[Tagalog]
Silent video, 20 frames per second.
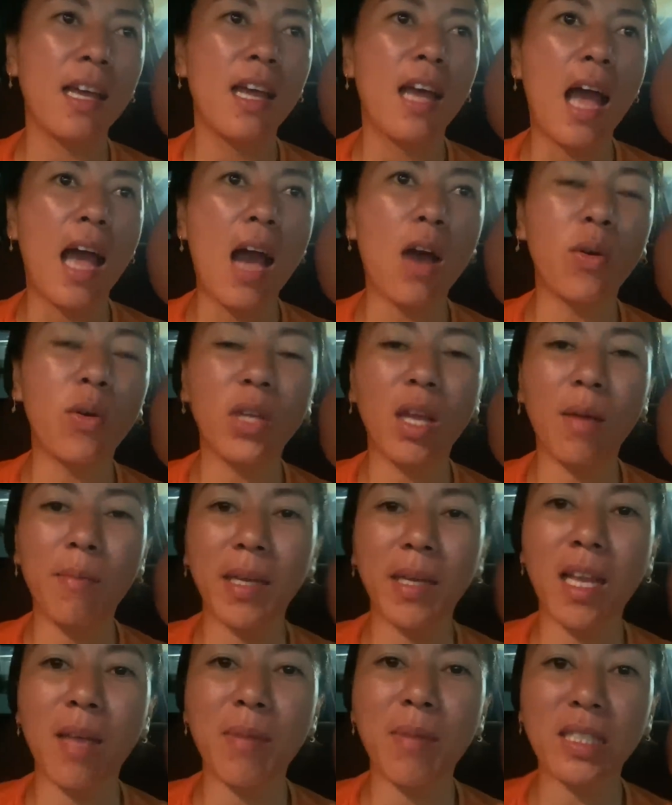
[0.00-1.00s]
Ako
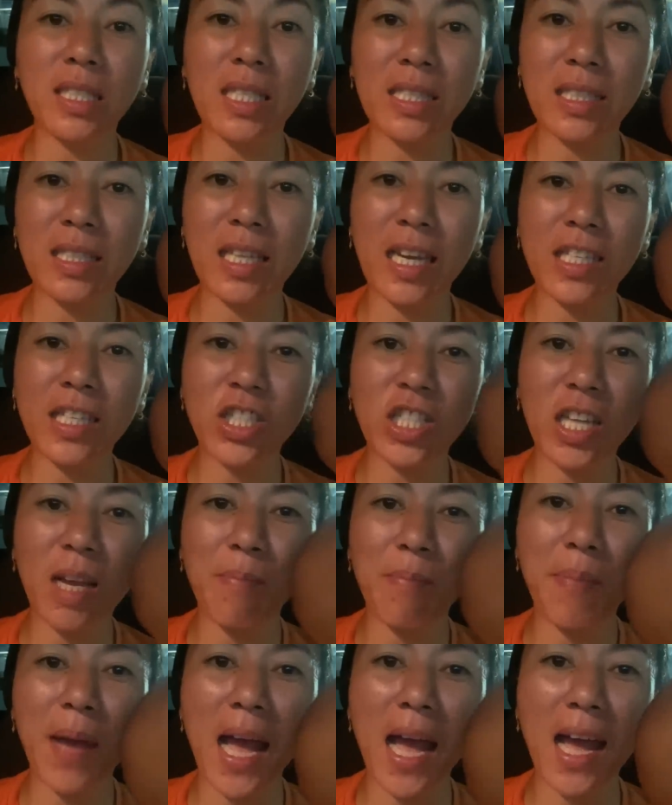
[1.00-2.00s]
naman ay magsi-stretch
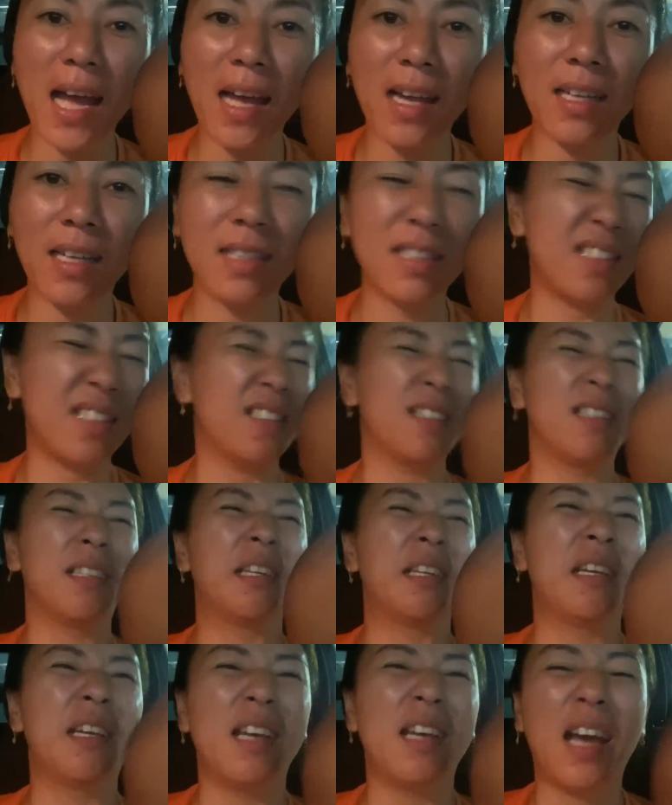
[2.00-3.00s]
ng paa
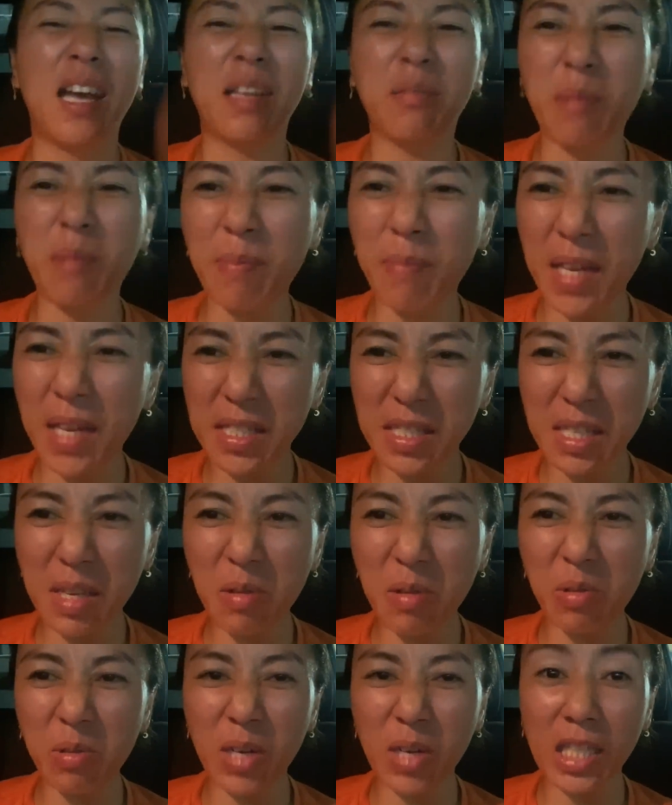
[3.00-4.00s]
at bibili
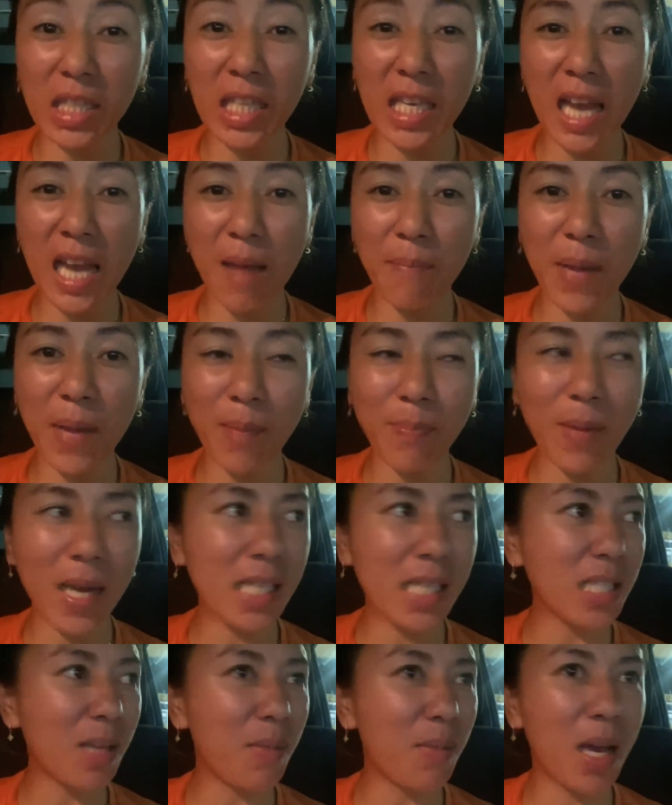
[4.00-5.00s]
siguro ng tinapay
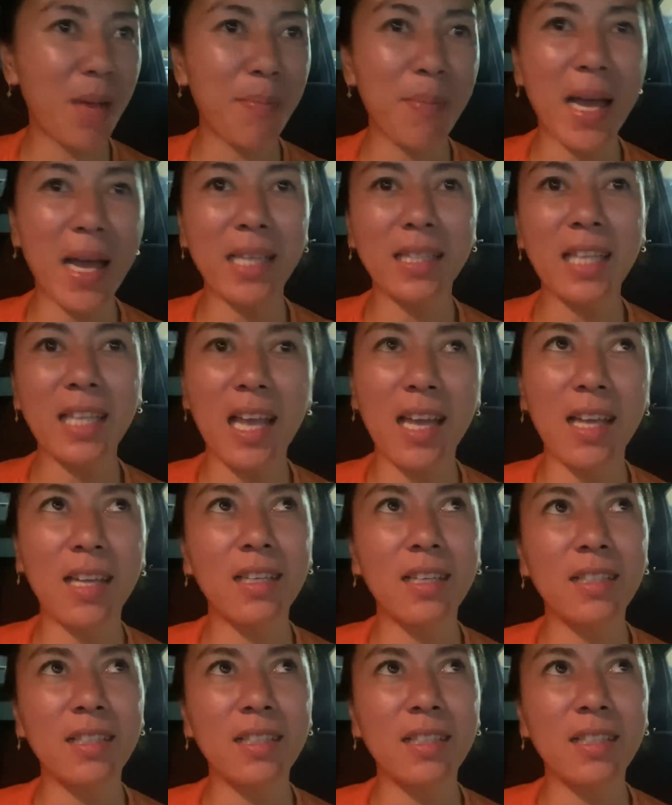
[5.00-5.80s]
para sa mga bata.